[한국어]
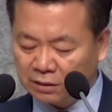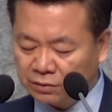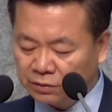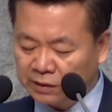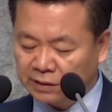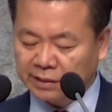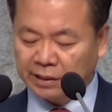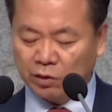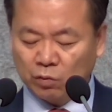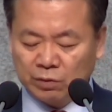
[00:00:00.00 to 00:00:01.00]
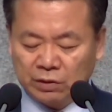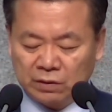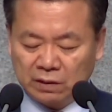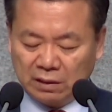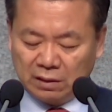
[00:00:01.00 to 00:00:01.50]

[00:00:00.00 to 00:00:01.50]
드러날 때가 오면